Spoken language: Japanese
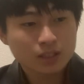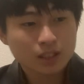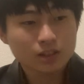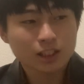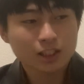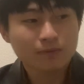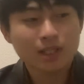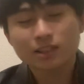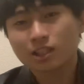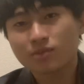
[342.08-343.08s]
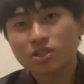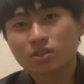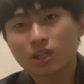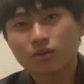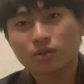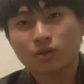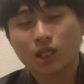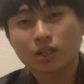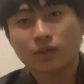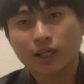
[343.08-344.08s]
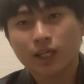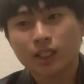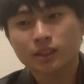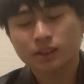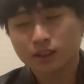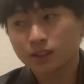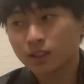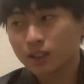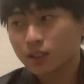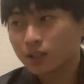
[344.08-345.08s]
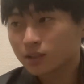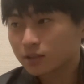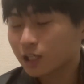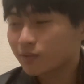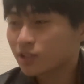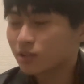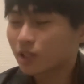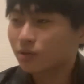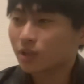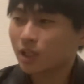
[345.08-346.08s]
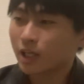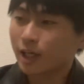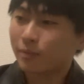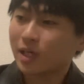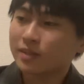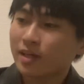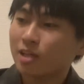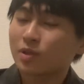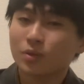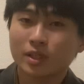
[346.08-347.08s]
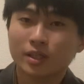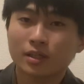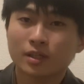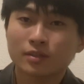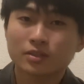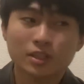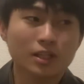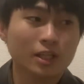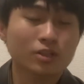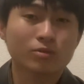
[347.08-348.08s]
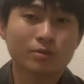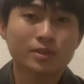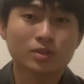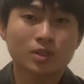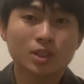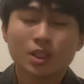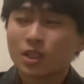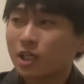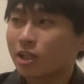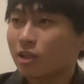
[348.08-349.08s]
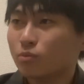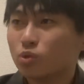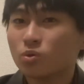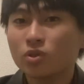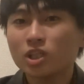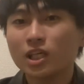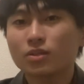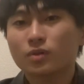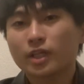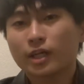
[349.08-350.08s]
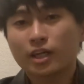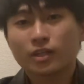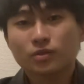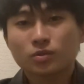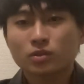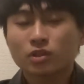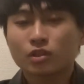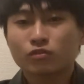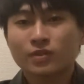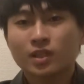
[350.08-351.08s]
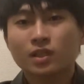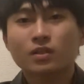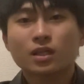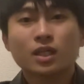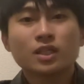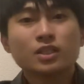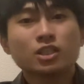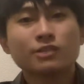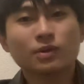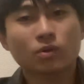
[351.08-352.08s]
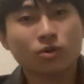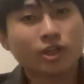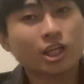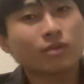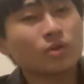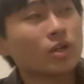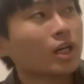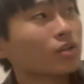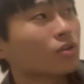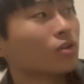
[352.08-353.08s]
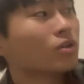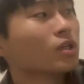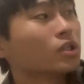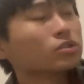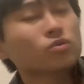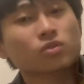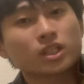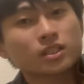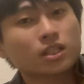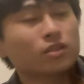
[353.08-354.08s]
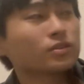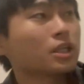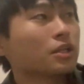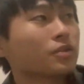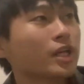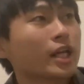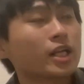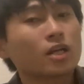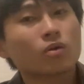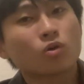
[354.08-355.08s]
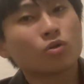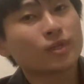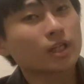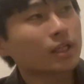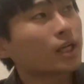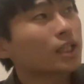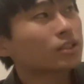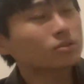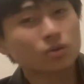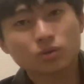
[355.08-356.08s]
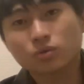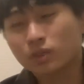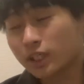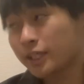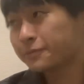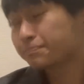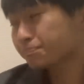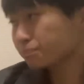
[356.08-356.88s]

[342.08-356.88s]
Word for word: あとはね、まあ、寂しくなる時とかあるよね。うん。寂しくなるときね、まあテレビとかね、つけたらいいと思いますよ。あのね、無音になるとね、あの人ってのは不安になるから。今この部屋もね、あの、外ね、さっき降ってるあのゲリラ豪雨みたいなやつの音とね、